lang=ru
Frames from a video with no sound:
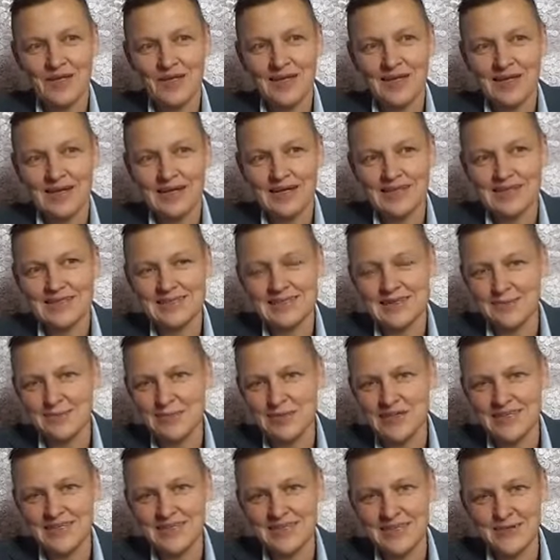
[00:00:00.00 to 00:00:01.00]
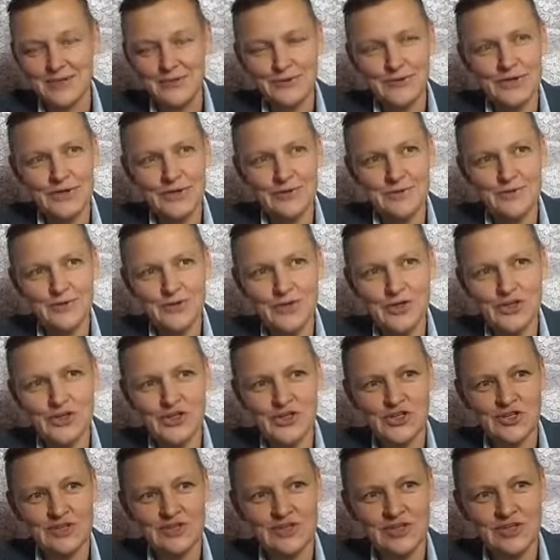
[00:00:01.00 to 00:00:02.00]
А самое соленое море
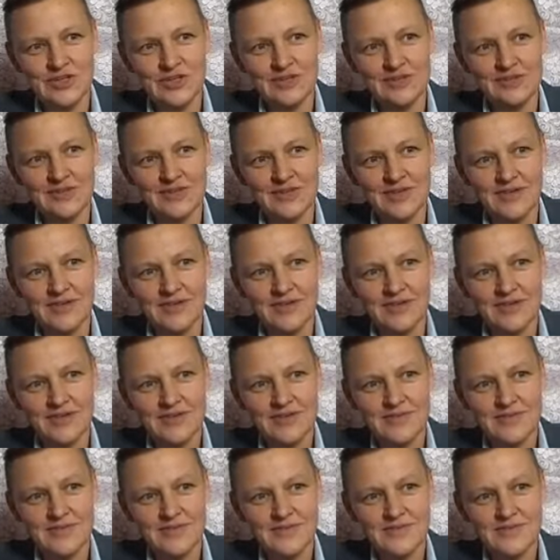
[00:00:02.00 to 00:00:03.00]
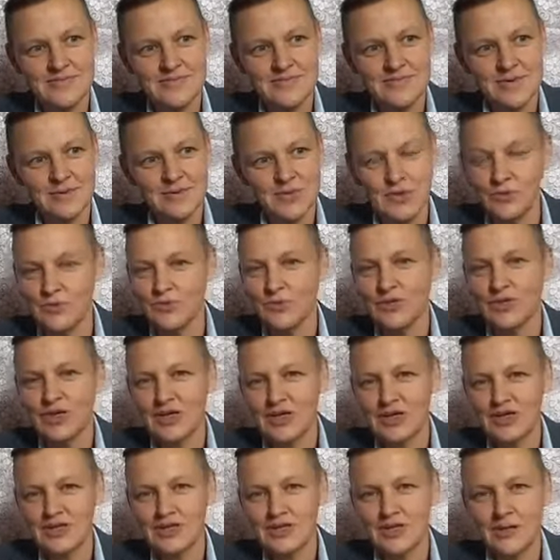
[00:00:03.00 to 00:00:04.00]
считается, по-моему,
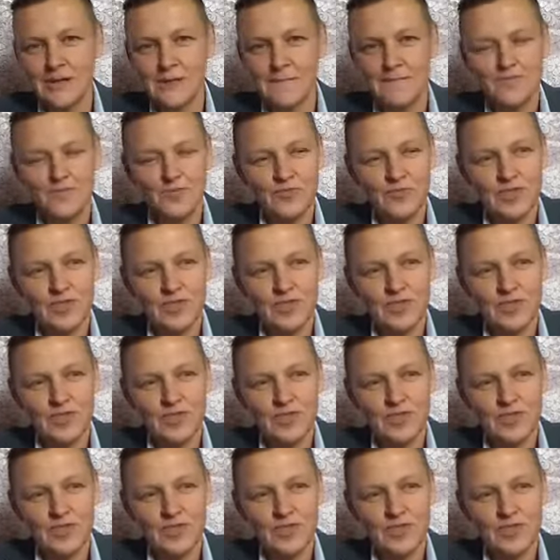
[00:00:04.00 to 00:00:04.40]
красное.